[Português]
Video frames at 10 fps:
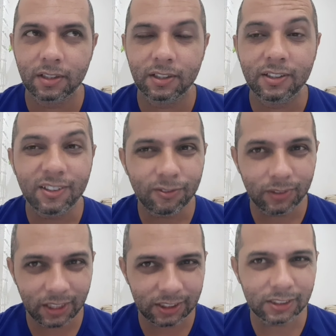não
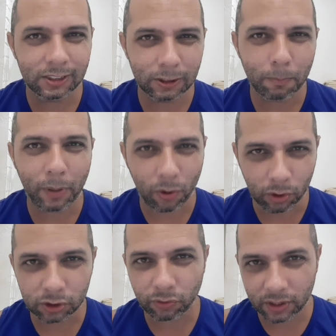deixa de ser um
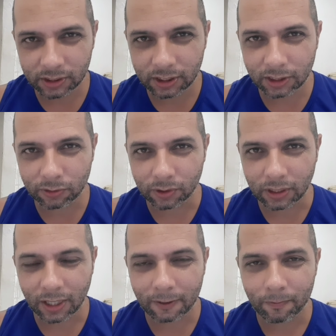pacote flexível,
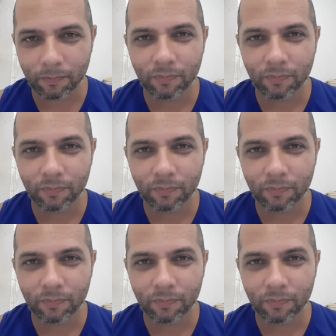tá?